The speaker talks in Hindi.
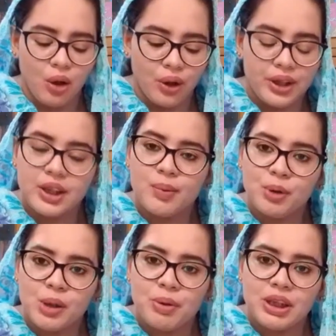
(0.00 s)
और इनके
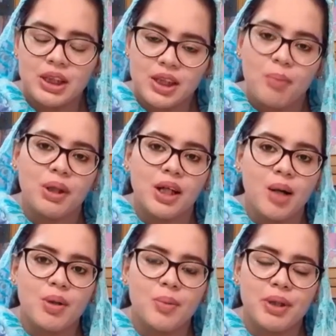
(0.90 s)
मुल्क में इनका क्या
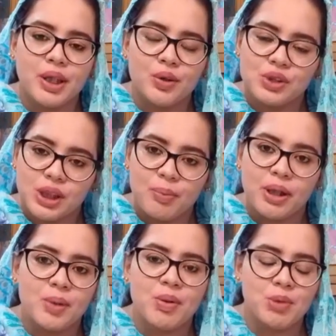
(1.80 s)
मकाम है मैंने उसके
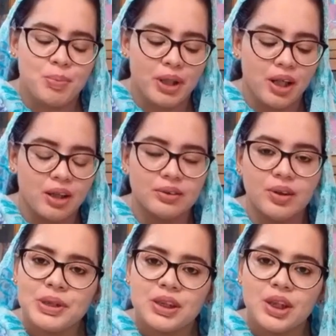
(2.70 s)
बारे में भी पढ़ा
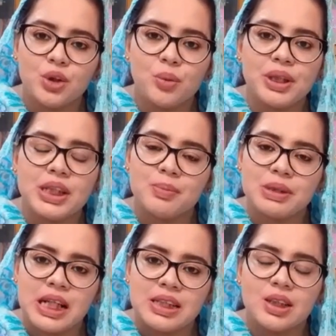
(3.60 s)
ज़िंदगी में किन
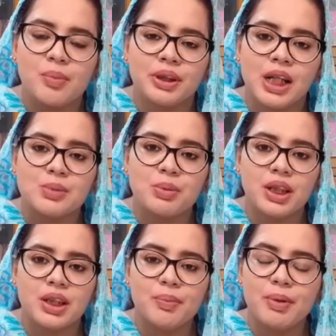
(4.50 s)
मसाइल से नबरदाजमा
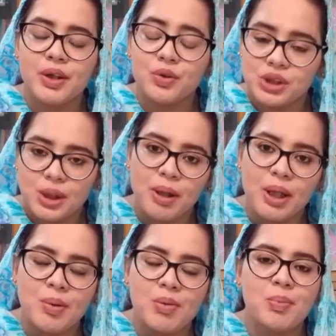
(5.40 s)
रही मैंने उसके
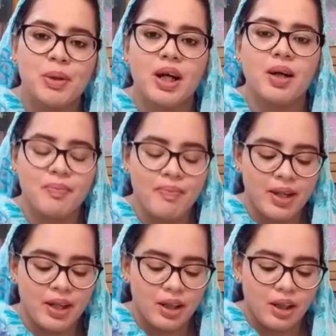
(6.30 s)
बारे में भी पढ़ा
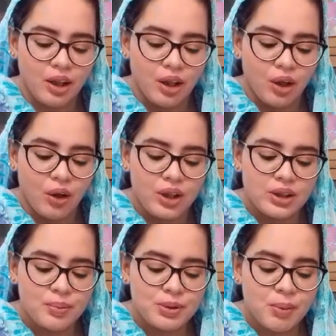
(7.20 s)
और
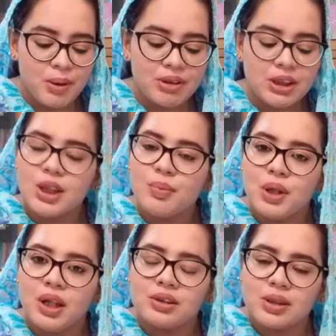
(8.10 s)
जब सब खातन की
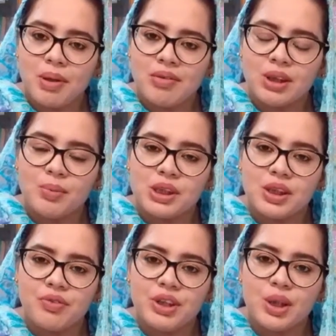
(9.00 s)
सब खातन
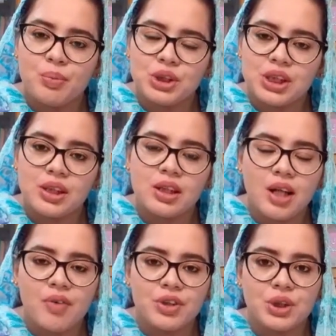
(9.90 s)
मुसनफ़ी की मुश्तर
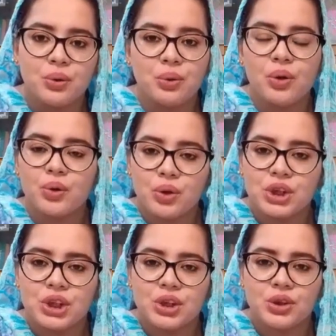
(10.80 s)
काविशों और
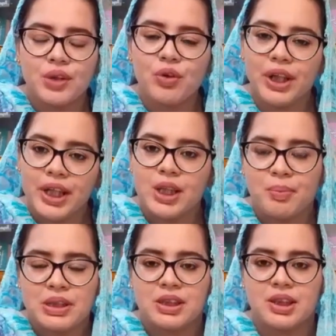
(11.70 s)
कोशिशें जो हैं वो एक ही
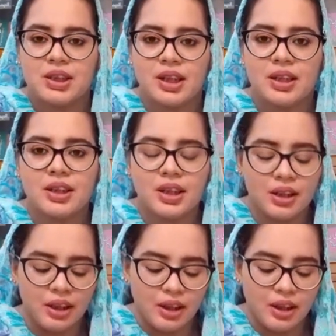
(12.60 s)
मकसद के तहत हैं